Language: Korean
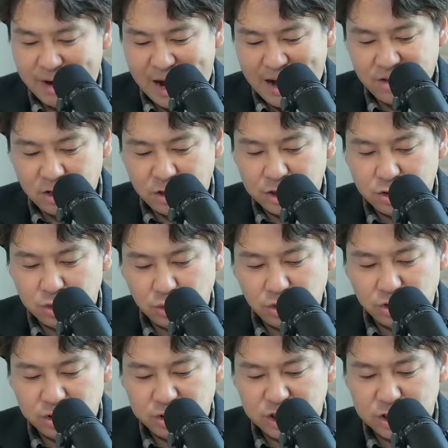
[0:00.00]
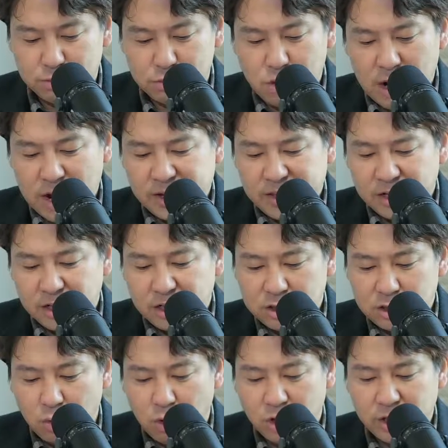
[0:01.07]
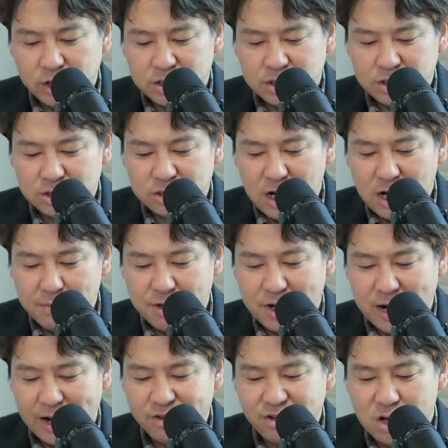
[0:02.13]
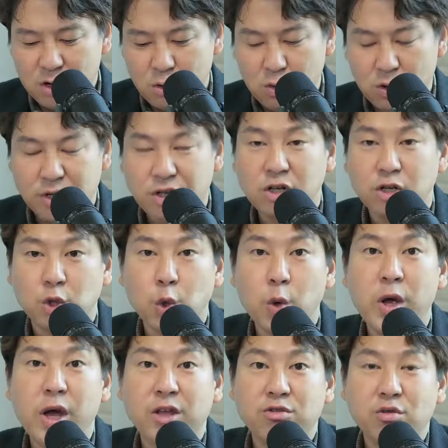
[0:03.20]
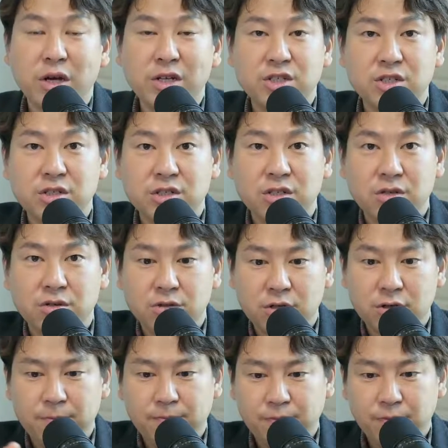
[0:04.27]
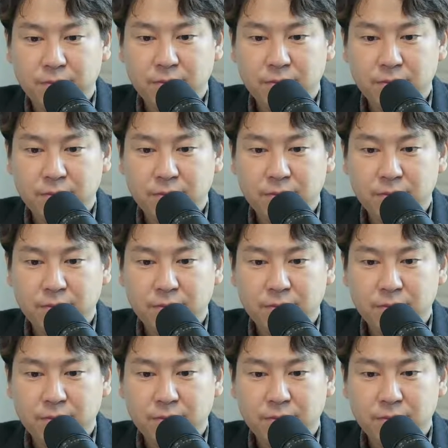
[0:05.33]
많은 그리스도인들은 지금도 하나님께서 원하시는 삶이 가능한 공간을 교회 안으로 한정을 짓는 거죠.